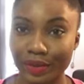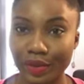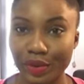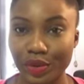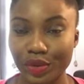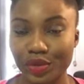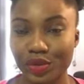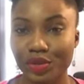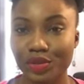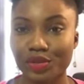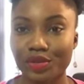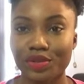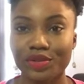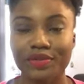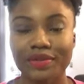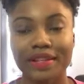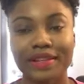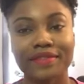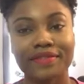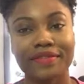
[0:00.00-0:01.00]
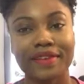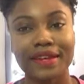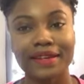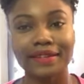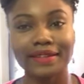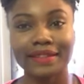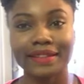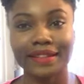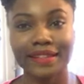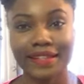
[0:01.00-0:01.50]
Donc aujourd'hui je voulais faire
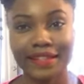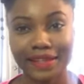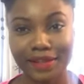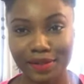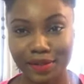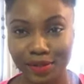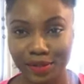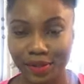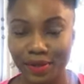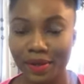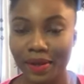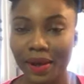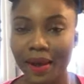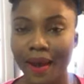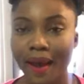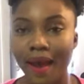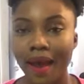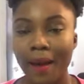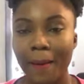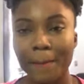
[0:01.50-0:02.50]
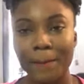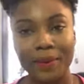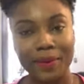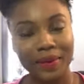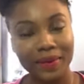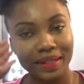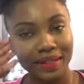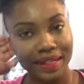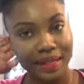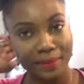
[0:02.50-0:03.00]
une lecture pour
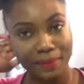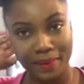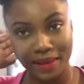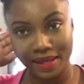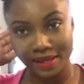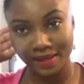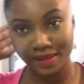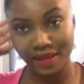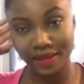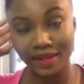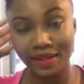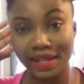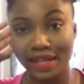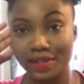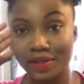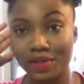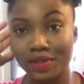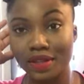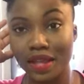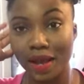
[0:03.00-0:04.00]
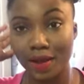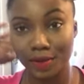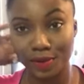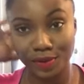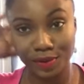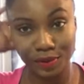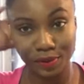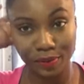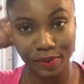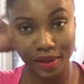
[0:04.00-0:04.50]
les personnes, une lecture tarot
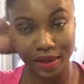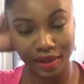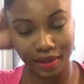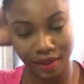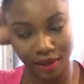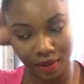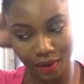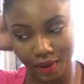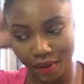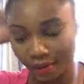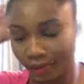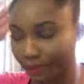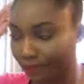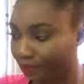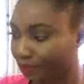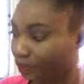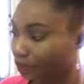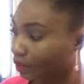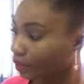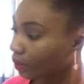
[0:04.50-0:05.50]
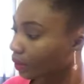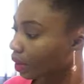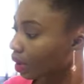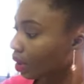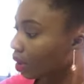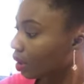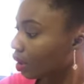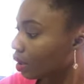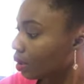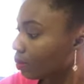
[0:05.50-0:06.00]
super, d'accord
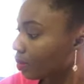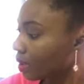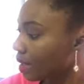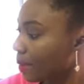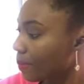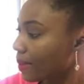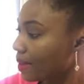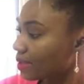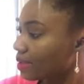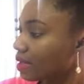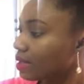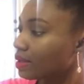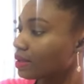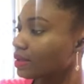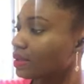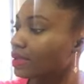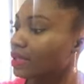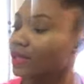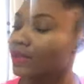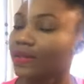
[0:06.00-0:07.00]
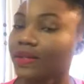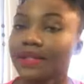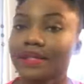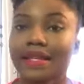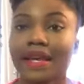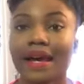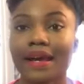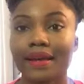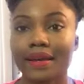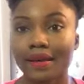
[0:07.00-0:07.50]
Pour les personnes du signe
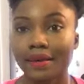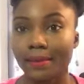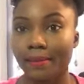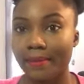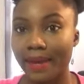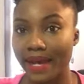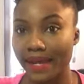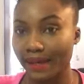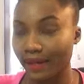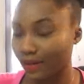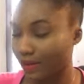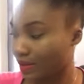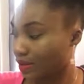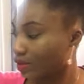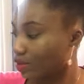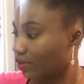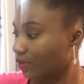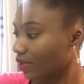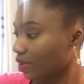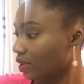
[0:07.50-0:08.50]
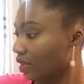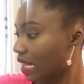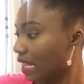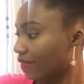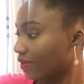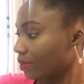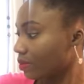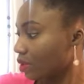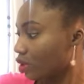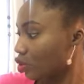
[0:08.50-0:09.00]
zodiaque balance, je viens de
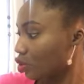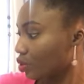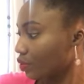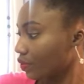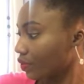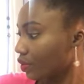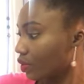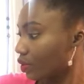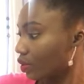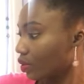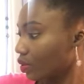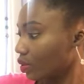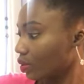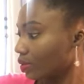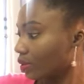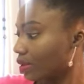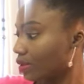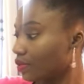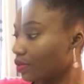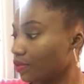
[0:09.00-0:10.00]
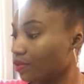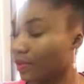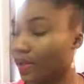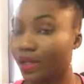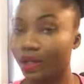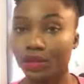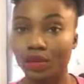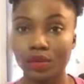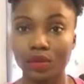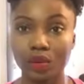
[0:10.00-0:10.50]
laver mes cheveux, donc si vous
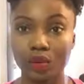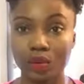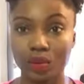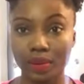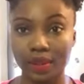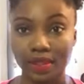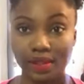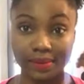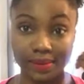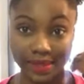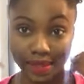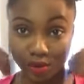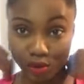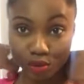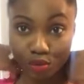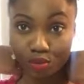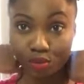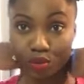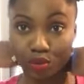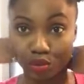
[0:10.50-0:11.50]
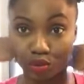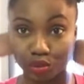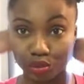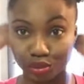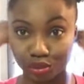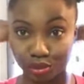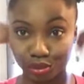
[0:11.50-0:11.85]
voyez de l'eau couler comme ça sur mon cou,